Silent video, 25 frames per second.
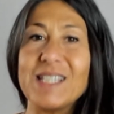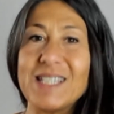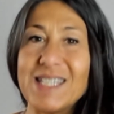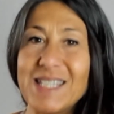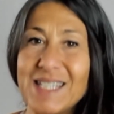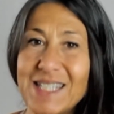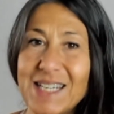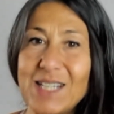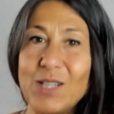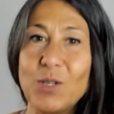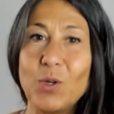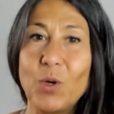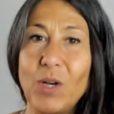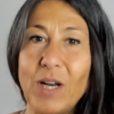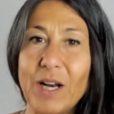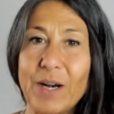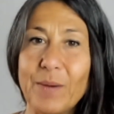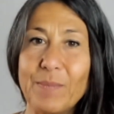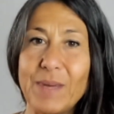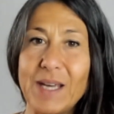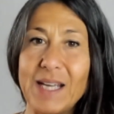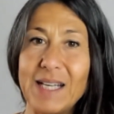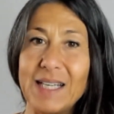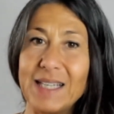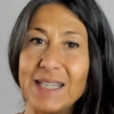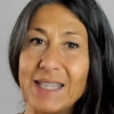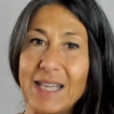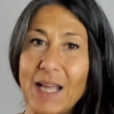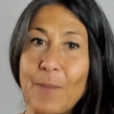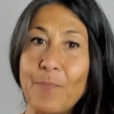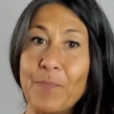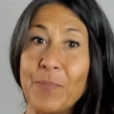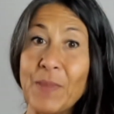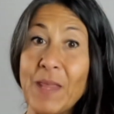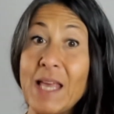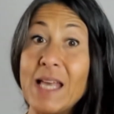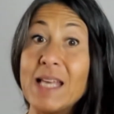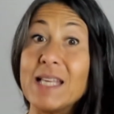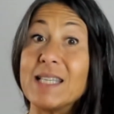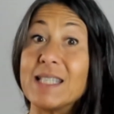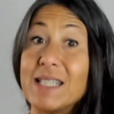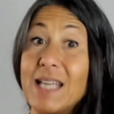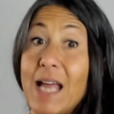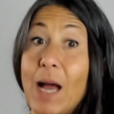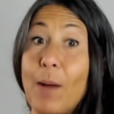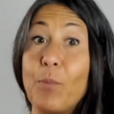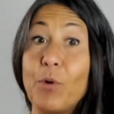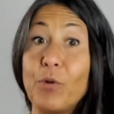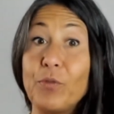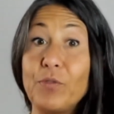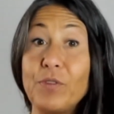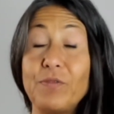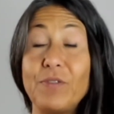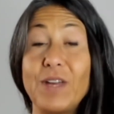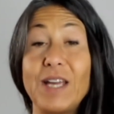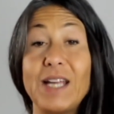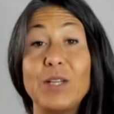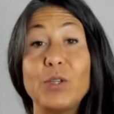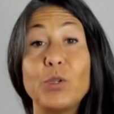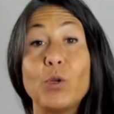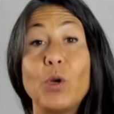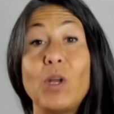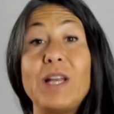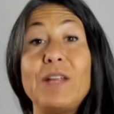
singolarmente stiamo vivendo.